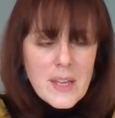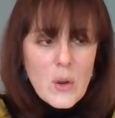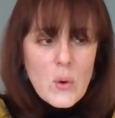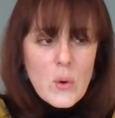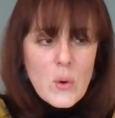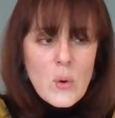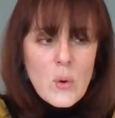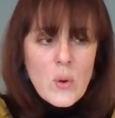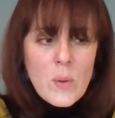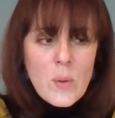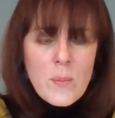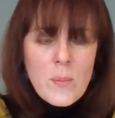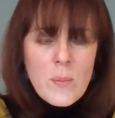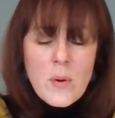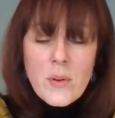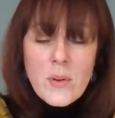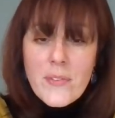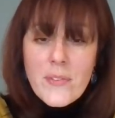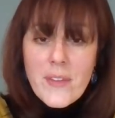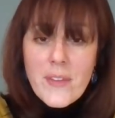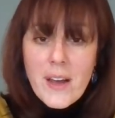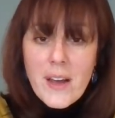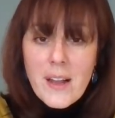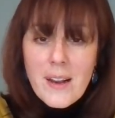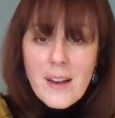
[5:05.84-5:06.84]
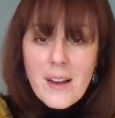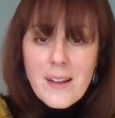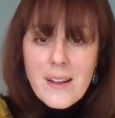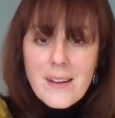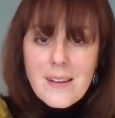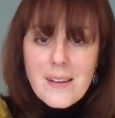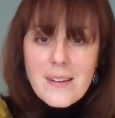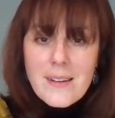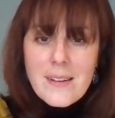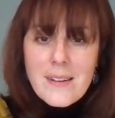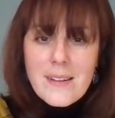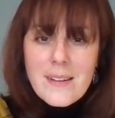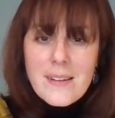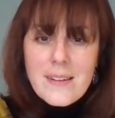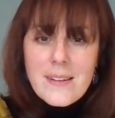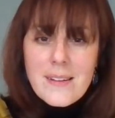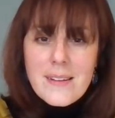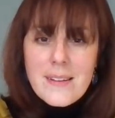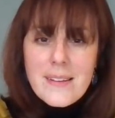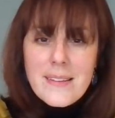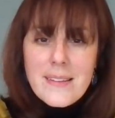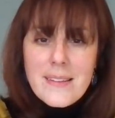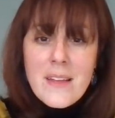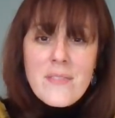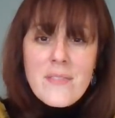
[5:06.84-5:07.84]
le mental
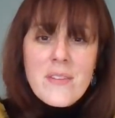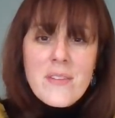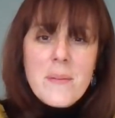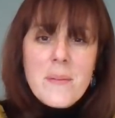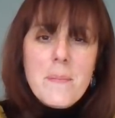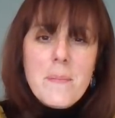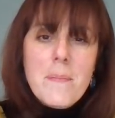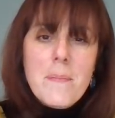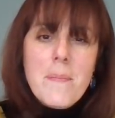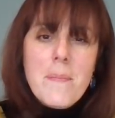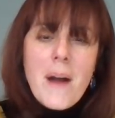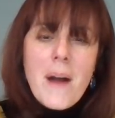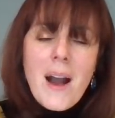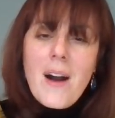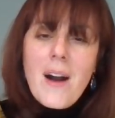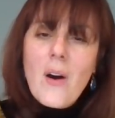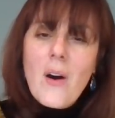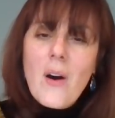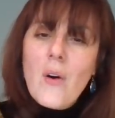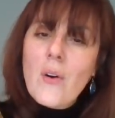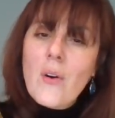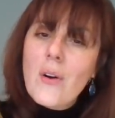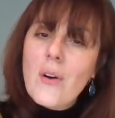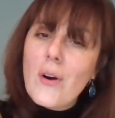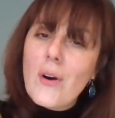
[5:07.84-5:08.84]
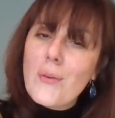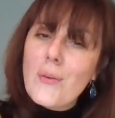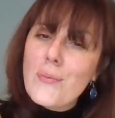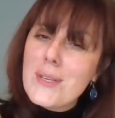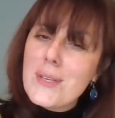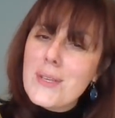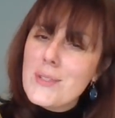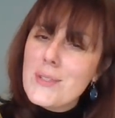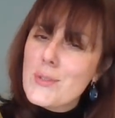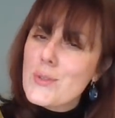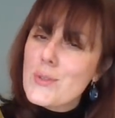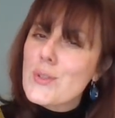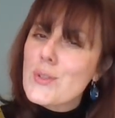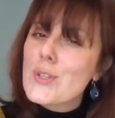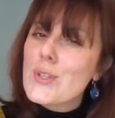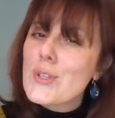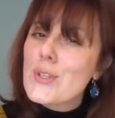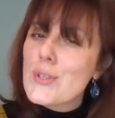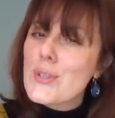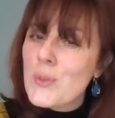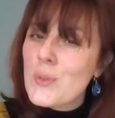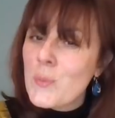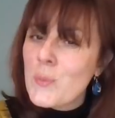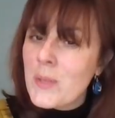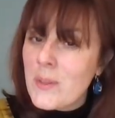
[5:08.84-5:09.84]
n'avait pas encore fait ce
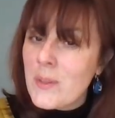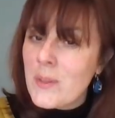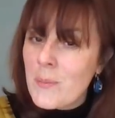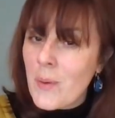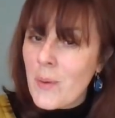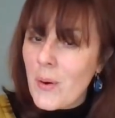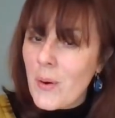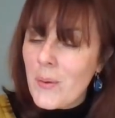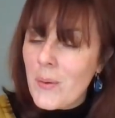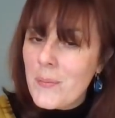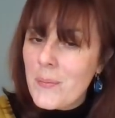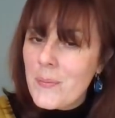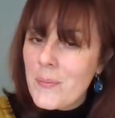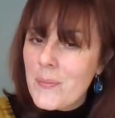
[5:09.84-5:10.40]
cheminement.